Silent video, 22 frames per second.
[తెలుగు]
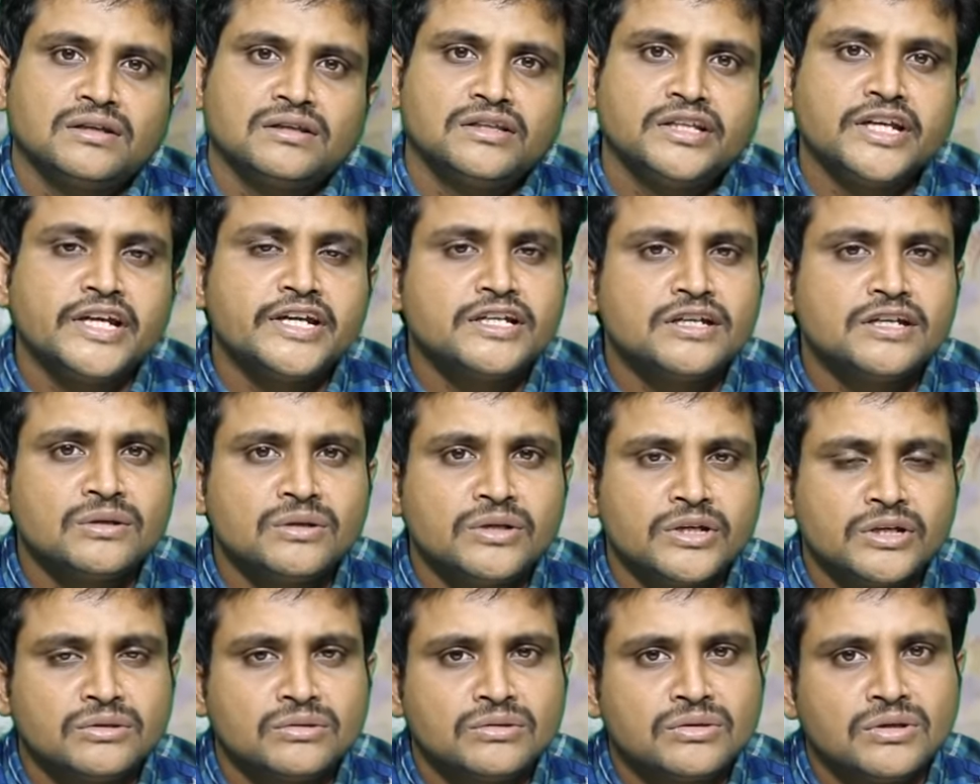నీటిలో
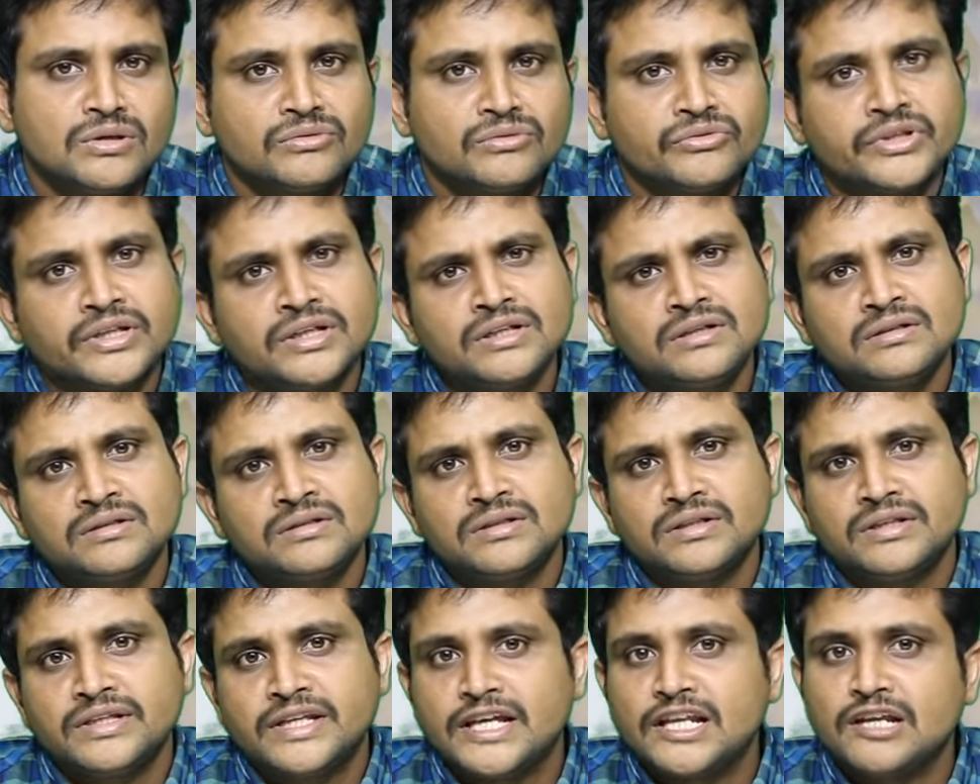ఎక్కువగా ఉందా
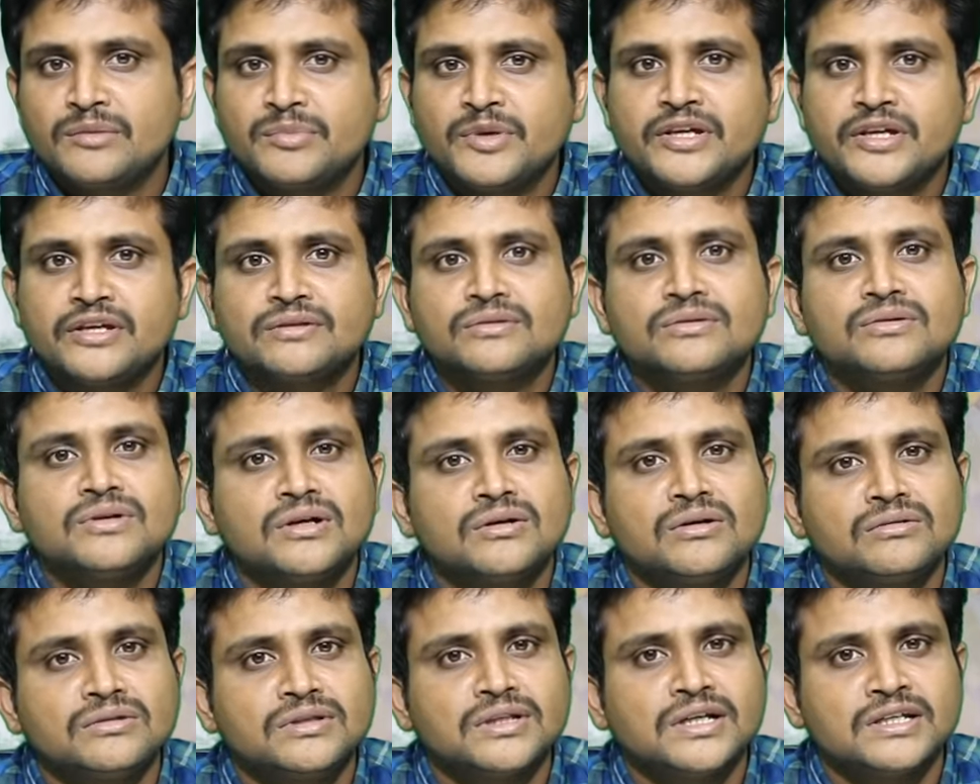నేలపై ఎక్కువగా
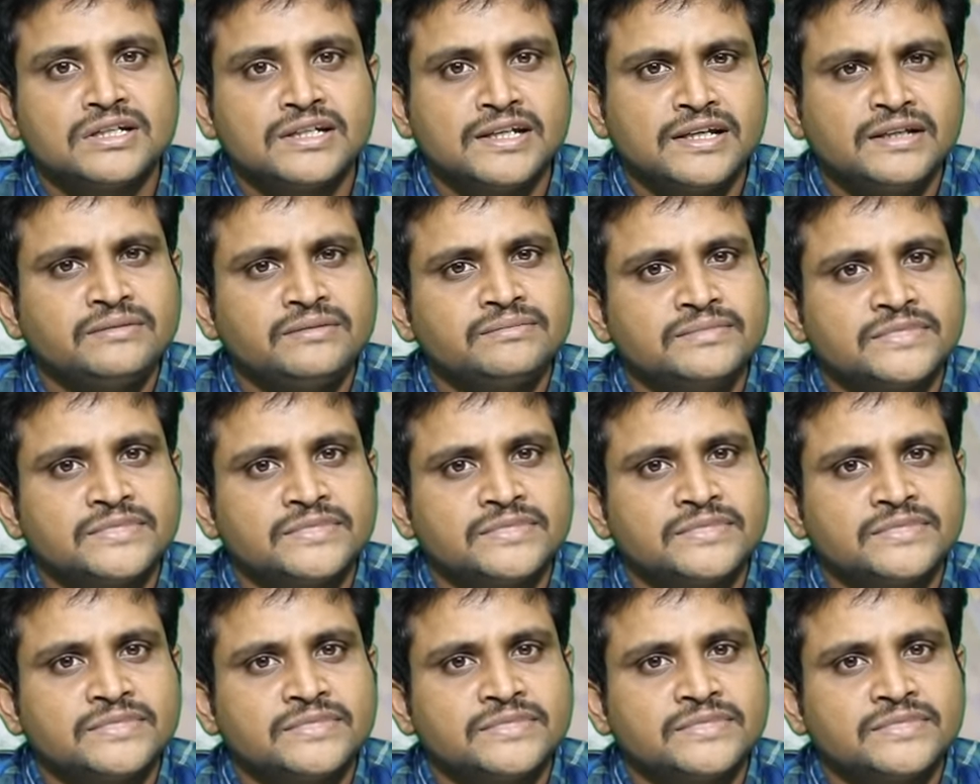ఉందంటే